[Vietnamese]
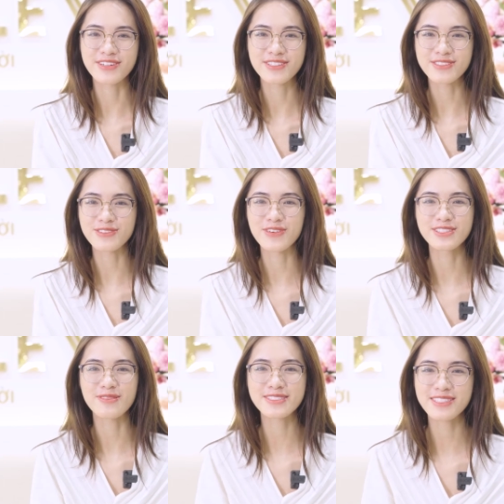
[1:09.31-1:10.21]
sự tư
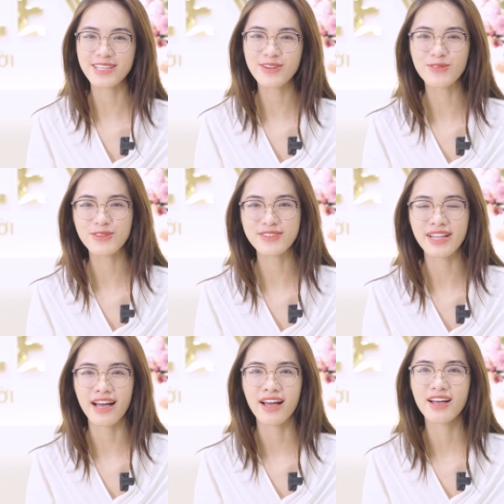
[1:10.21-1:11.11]
vấn từ bác sĩ cũng như
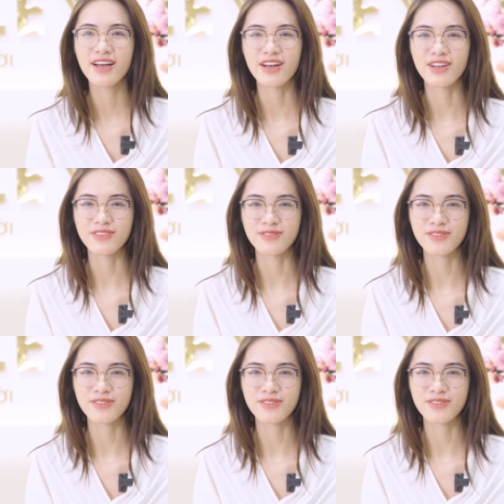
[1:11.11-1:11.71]
là à,